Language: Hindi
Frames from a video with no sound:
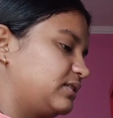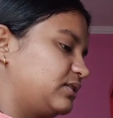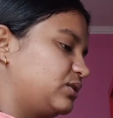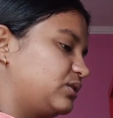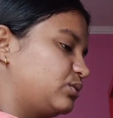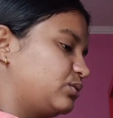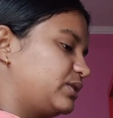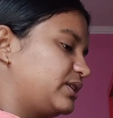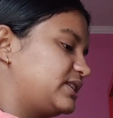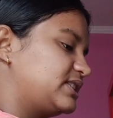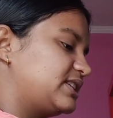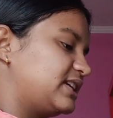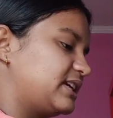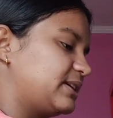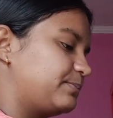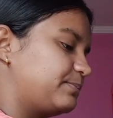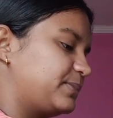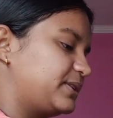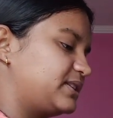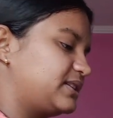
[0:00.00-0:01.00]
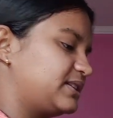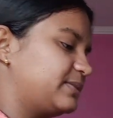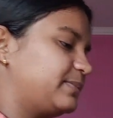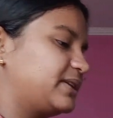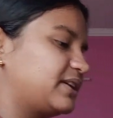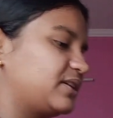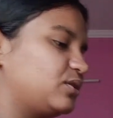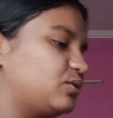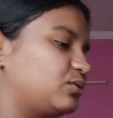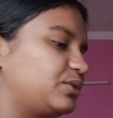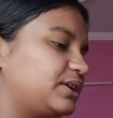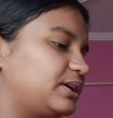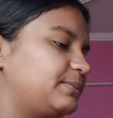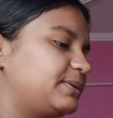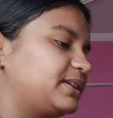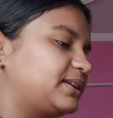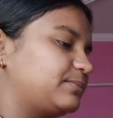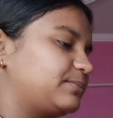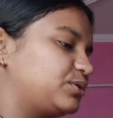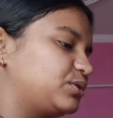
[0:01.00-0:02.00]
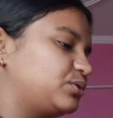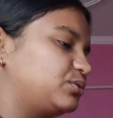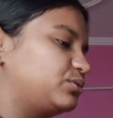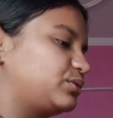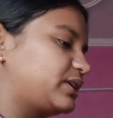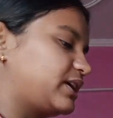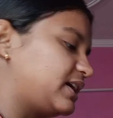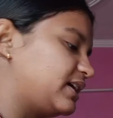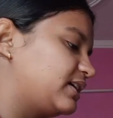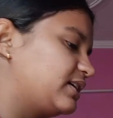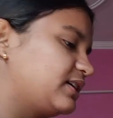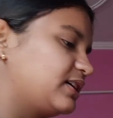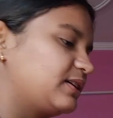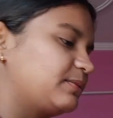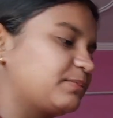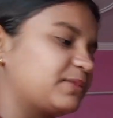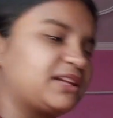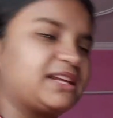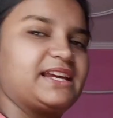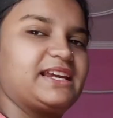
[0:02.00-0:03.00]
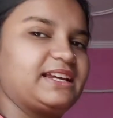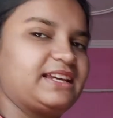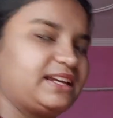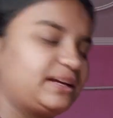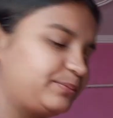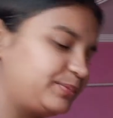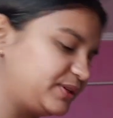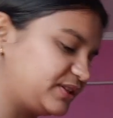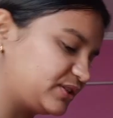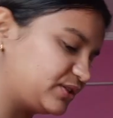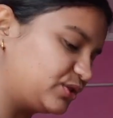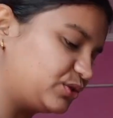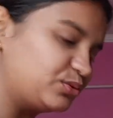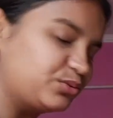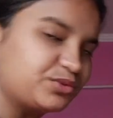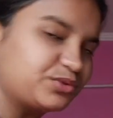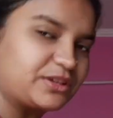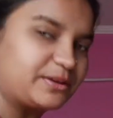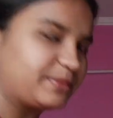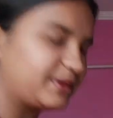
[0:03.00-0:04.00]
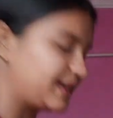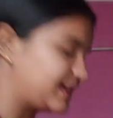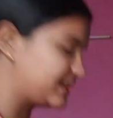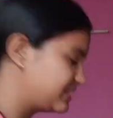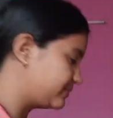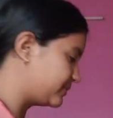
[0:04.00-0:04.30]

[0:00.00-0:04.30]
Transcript: तो इसी के पीछे पड़ी रहूँगी ना मैं तब तो हो गया मतलब एक ही के पीछे तो दूसरा भी कैसे